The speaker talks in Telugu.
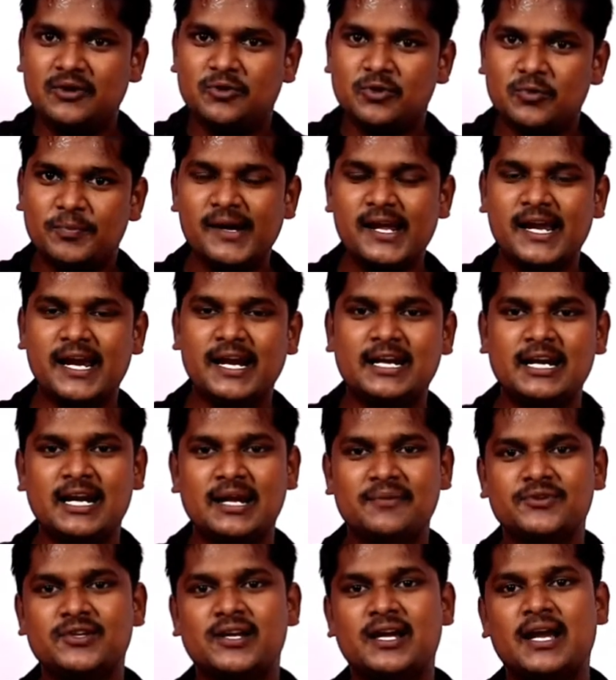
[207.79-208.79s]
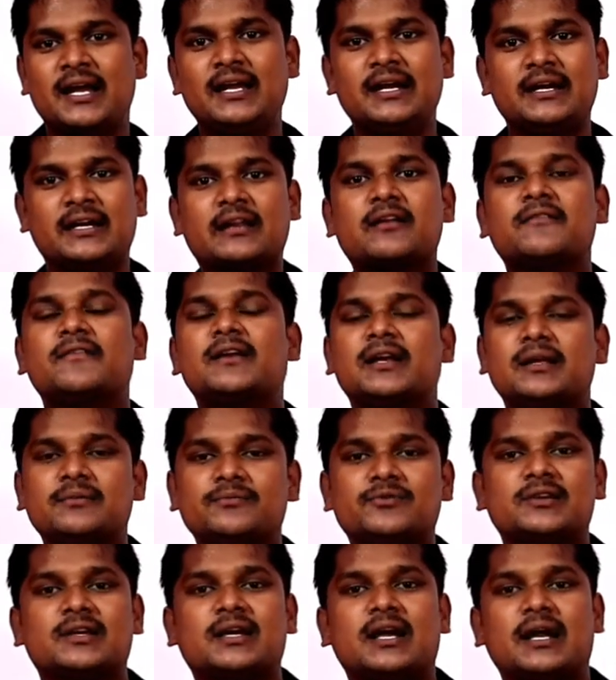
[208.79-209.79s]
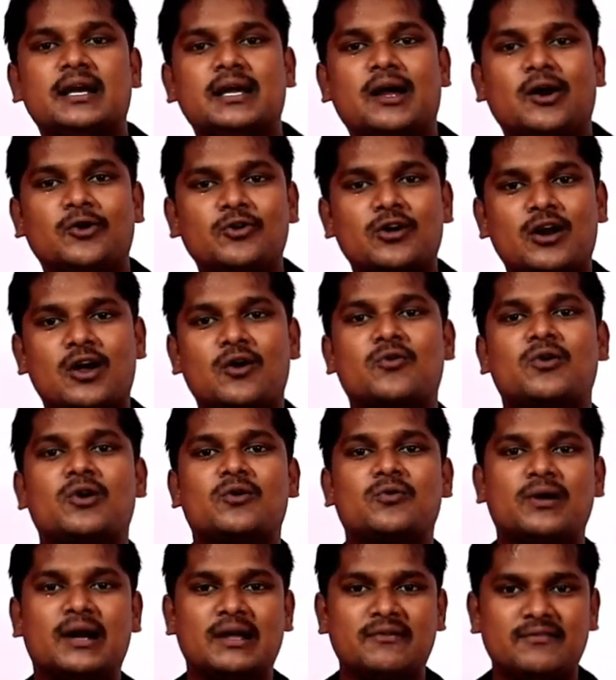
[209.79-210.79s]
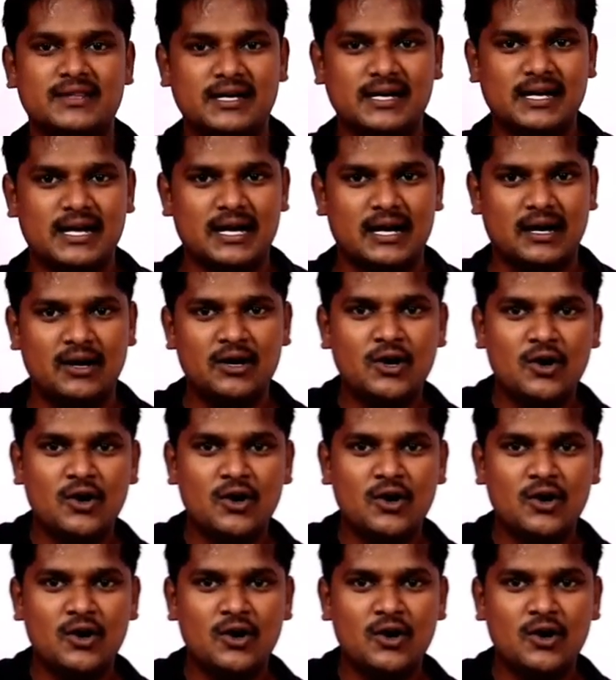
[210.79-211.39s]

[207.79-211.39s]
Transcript: డూప్లికేట్ నేమ్స్ కానీ ట్రావెల్ నేమ్స్ కానీ అడ్డు రాకుండా ఉండే విధంగా